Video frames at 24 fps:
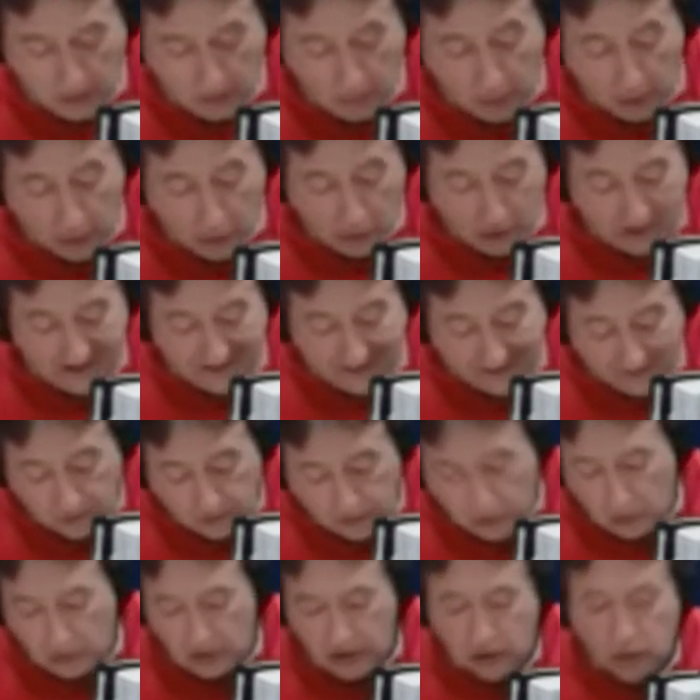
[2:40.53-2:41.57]
Bueno,
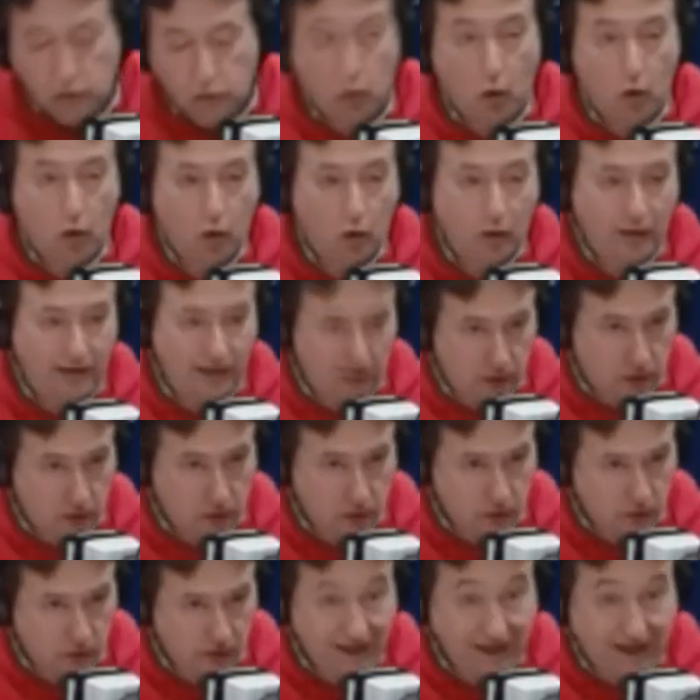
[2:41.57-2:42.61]
dentro de todo
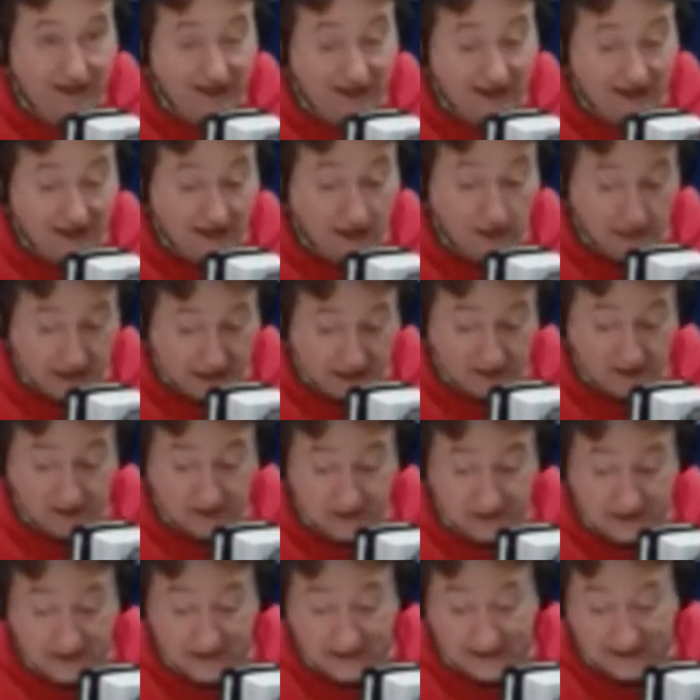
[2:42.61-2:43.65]
esto,
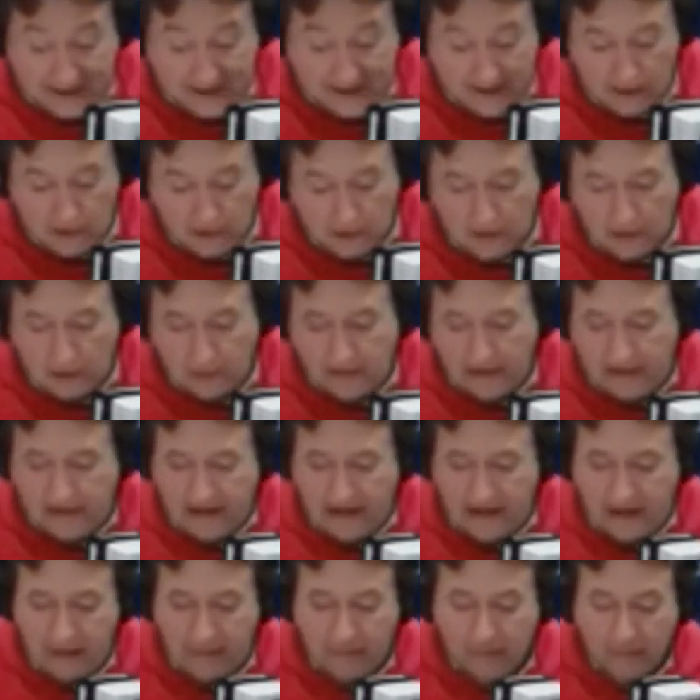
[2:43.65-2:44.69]
claramente, y acá es donde
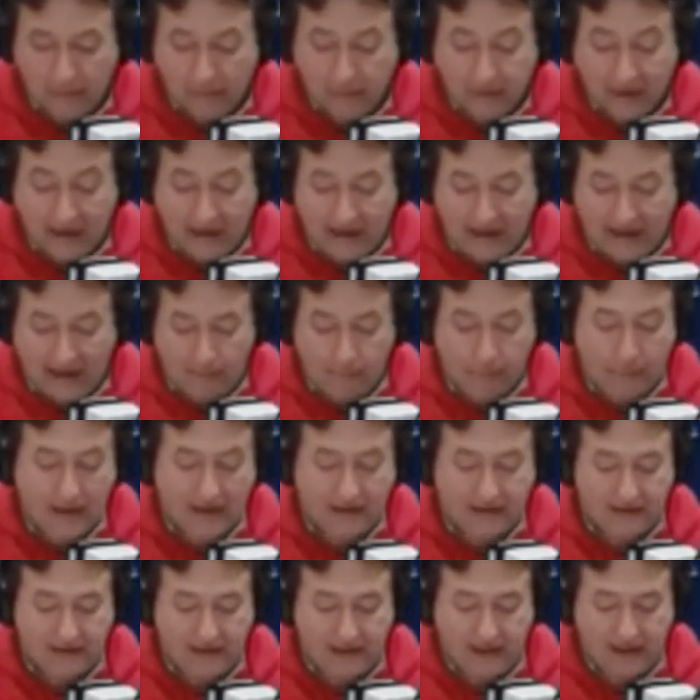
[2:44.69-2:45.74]
viene la
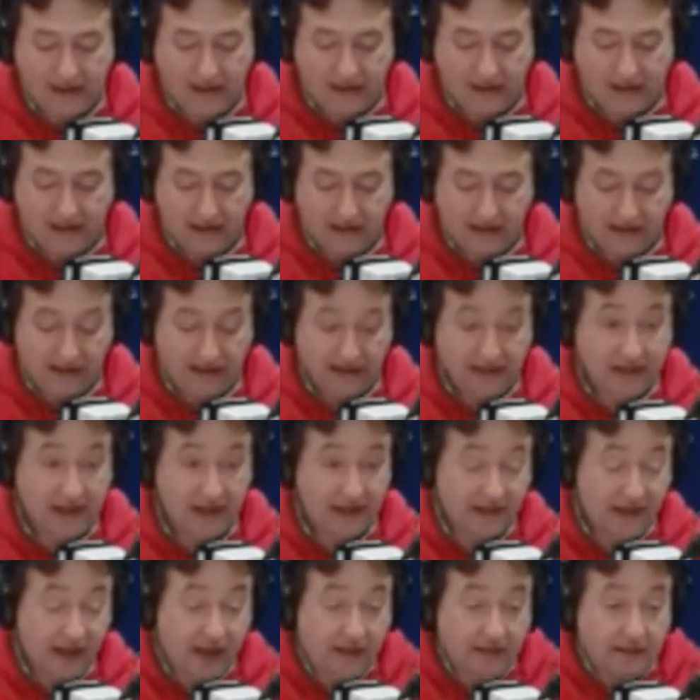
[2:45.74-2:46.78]
parte
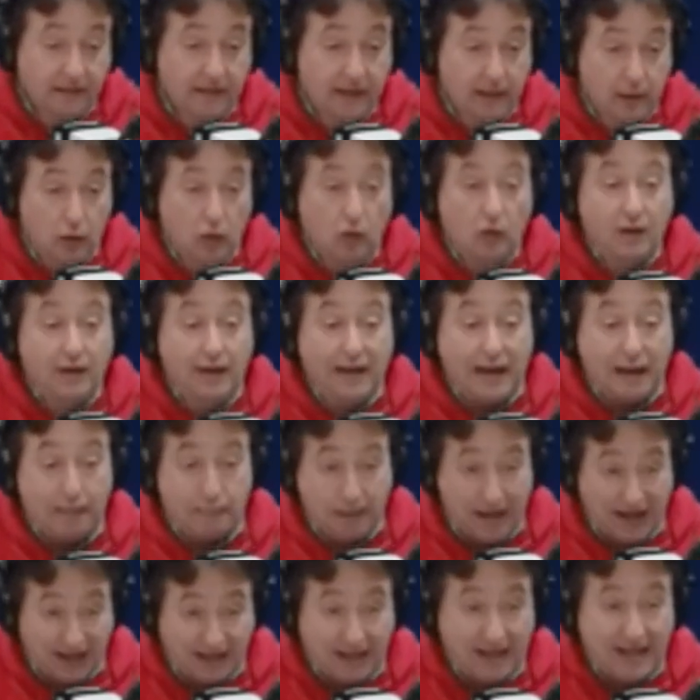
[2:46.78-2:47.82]
interesante, ¿no? La
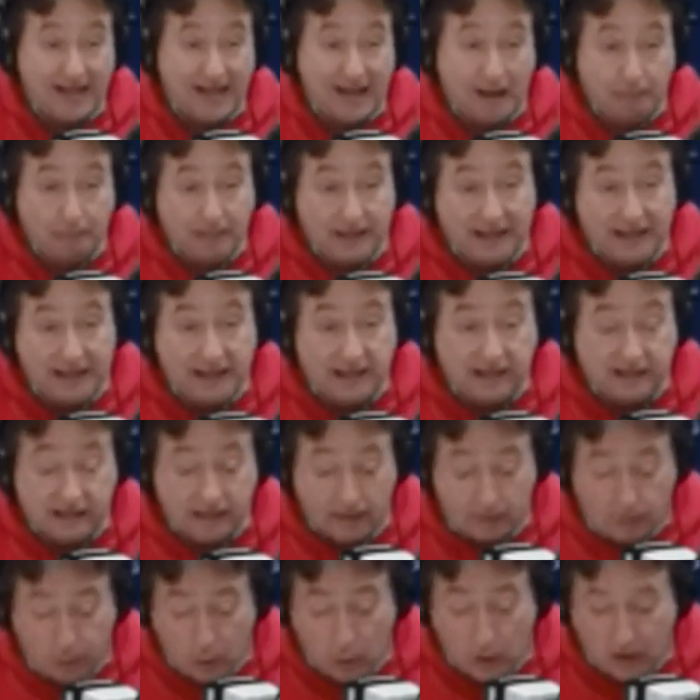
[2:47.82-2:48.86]
parte de la
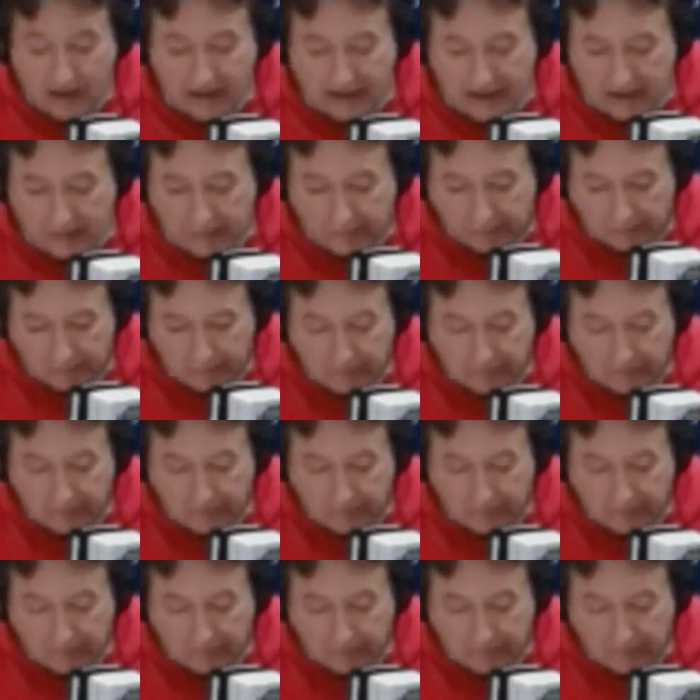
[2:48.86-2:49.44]
pericia, porque